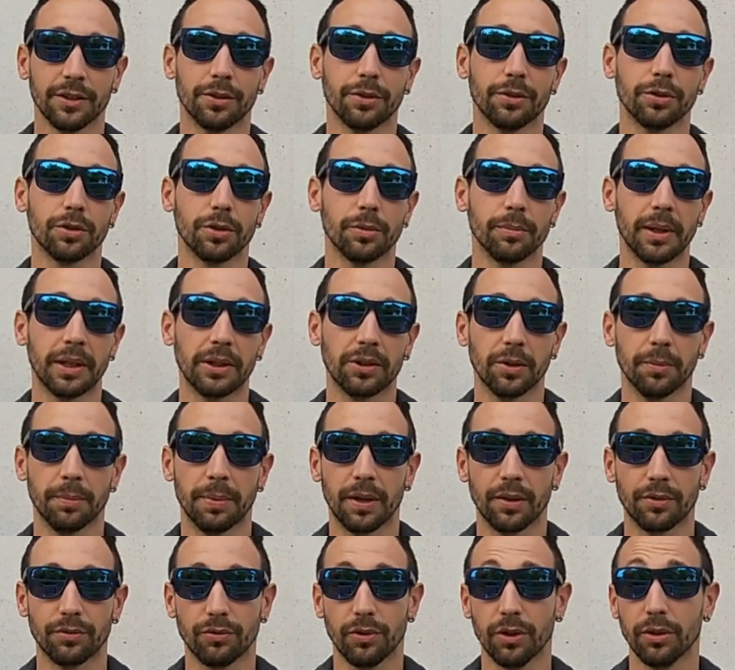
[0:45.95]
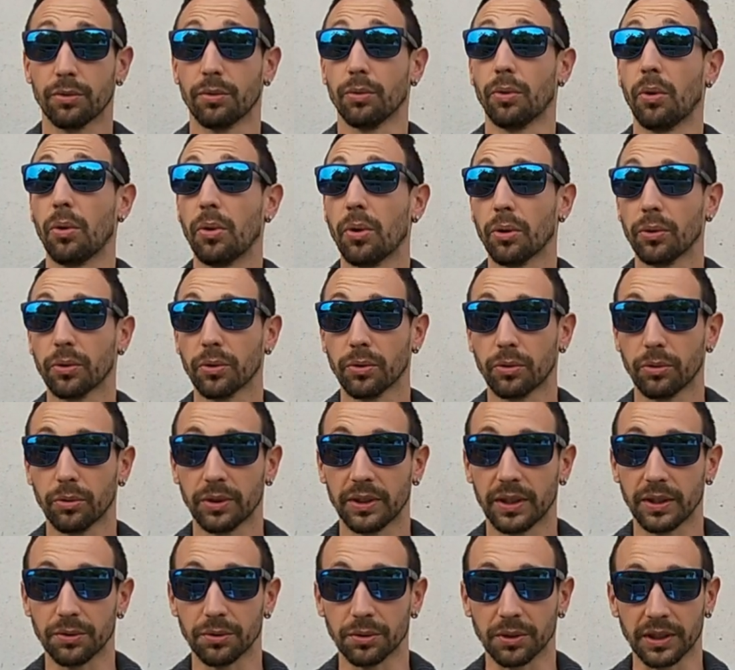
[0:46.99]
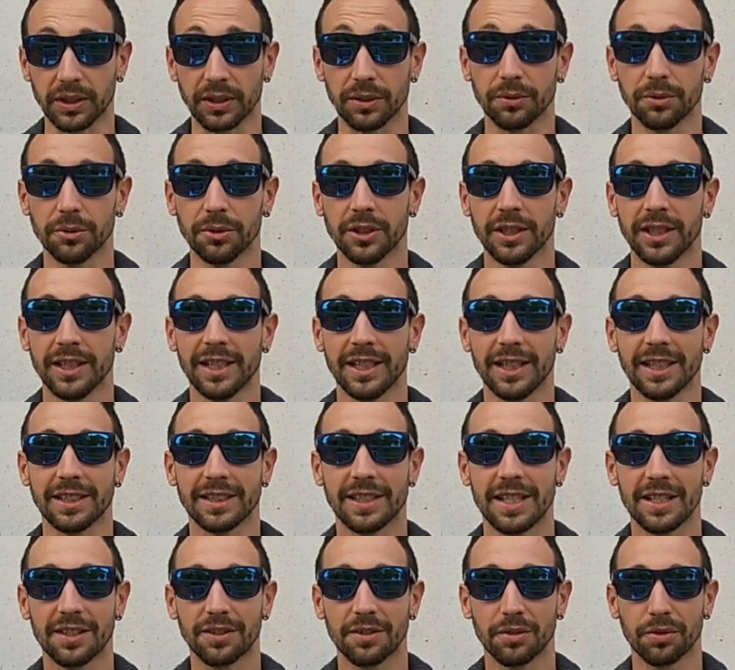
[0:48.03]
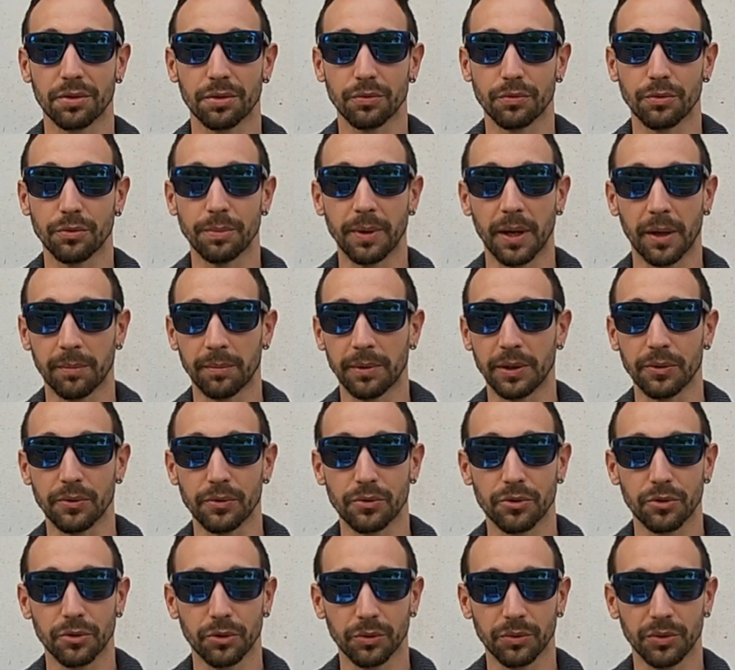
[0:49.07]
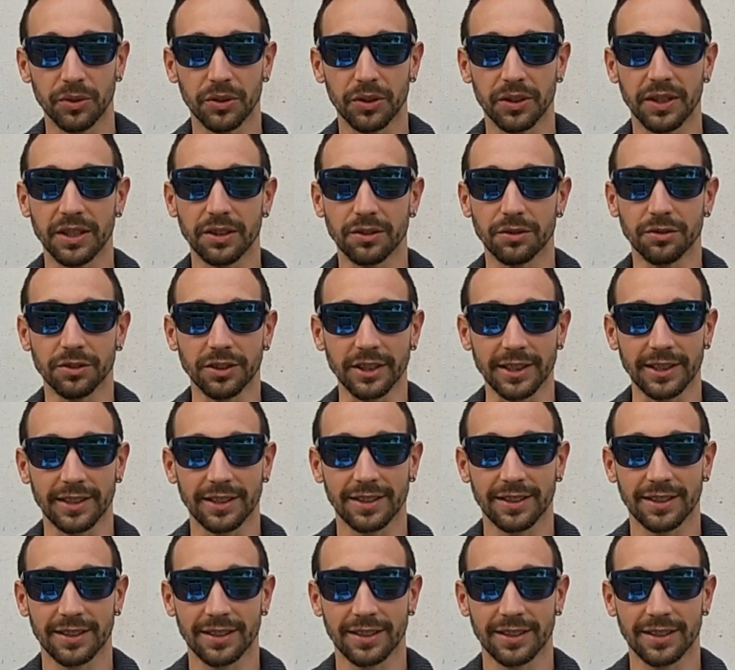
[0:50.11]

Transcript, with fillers: de se mettre parfois de l'autre côté du rideau, et c'est ce que je vous permets aujourd'hui de découvrir.